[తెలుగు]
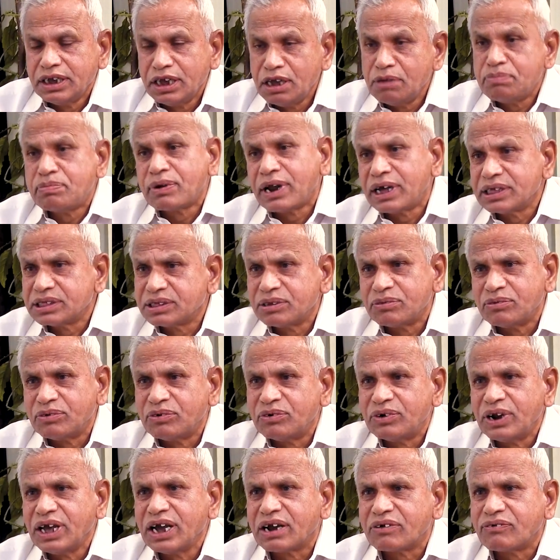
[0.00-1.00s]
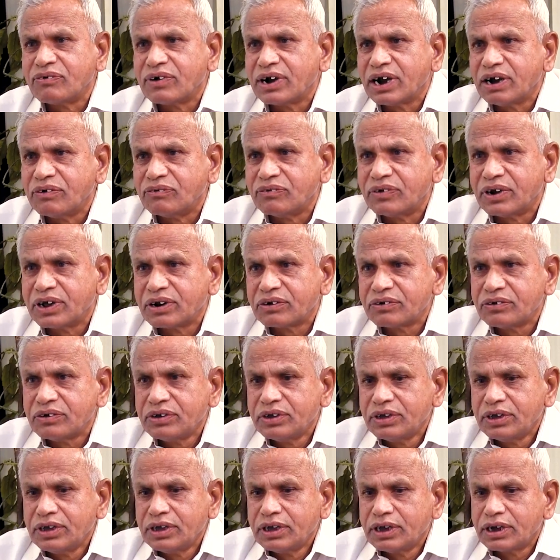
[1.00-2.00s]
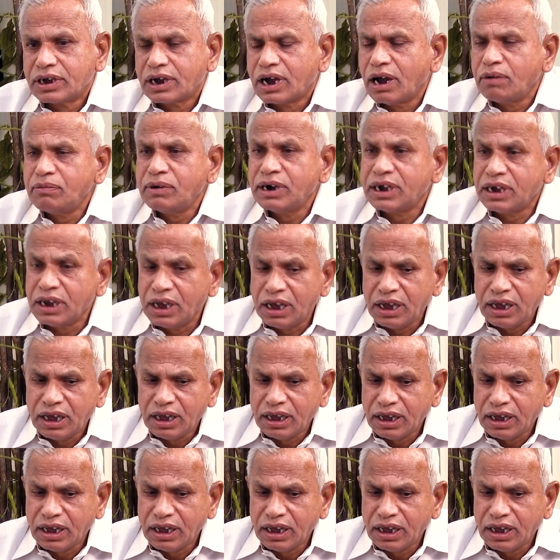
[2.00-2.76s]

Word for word: ఈ ప్రాంతంలోనే ఎక్కువగా ఉన్నారు కాబట్టి